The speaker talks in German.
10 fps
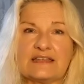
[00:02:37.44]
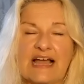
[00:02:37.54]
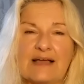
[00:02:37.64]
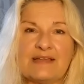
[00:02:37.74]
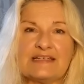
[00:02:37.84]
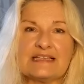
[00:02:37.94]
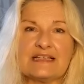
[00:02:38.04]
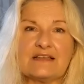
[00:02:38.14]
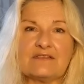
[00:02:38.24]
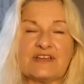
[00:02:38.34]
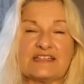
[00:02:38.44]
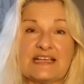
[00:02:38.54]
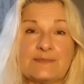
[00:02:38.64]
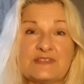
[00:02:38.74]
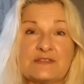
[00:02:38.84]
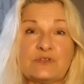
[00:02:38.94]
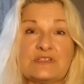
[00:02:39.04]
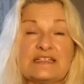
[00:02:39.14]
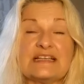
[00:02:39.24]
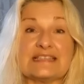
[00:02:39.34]
damit verdirbst du
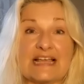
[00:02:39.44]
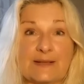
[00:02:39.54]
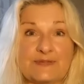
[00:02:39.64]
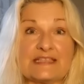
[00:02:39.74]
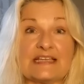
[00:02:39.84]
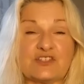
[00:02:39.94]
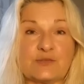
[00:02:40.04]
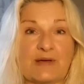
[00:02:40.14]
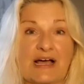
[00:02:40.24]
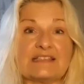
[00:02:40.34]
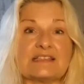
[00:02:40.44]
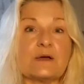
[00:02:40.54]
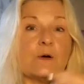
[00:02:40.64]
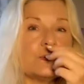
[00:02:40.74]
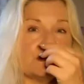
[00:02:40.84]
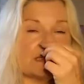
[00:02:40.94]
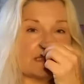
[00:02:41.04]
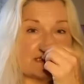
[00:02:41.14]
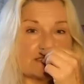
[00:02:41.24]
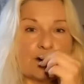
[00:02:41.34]
dir selbst den Spaß
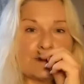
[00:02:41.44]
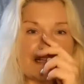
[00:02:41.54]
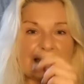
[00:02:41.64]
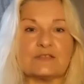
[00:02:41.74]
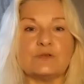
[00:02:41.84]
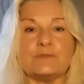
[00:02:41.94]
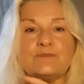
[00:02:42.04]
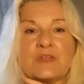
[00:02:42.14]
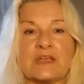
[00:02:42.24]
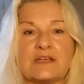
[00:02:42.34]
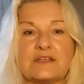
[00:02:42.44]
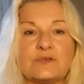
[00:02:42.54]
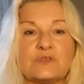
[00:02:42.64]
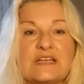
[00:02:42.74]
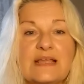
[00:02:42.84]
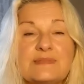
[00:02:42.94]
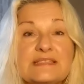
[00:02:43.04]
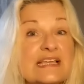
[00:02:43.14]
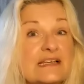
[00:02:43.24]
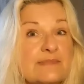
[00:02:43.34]
und das kommt dazu. Du
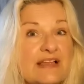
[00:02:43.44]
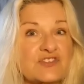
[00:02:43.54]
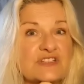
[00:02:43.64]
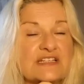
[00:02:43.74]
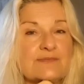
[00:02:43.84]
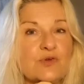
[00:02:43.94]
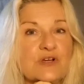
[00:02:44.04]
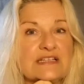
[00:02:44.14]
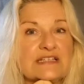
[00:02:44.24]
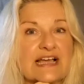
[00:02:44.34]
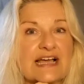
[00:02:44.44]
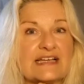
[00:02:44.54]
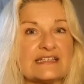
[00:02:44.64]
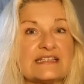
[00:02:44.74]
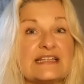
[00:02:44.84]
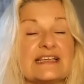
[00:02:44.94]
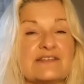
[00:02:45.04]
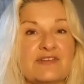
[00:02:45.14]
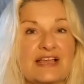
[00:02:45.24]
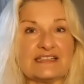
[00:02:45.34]
nimmst den Menschen die Möglichkeit,
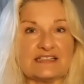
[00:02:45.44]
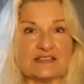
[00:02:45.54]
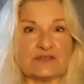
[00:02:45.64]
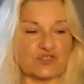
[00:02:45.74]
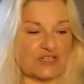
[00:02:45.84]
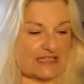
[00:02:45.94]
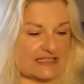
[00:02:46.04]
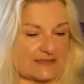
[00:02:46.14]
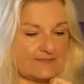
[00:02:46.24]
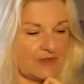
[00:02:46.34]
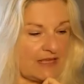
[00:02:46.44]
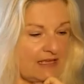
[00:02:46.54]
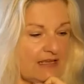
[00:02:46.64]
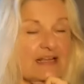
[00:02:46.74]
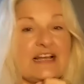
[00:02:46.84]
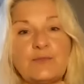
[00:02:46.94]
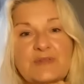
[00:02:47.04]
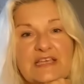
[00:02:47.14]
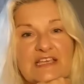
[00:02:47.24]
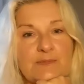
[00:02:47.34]
dich wertzuschätzen. Glaub
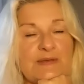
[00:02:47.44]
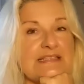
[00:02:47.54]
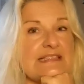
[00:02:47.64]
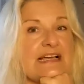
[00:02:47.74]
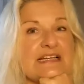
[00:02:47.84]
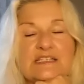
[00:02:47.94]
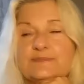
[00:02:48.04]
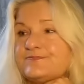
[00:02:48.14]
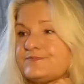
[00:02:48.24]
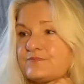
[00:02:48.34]
mir, ich bin seit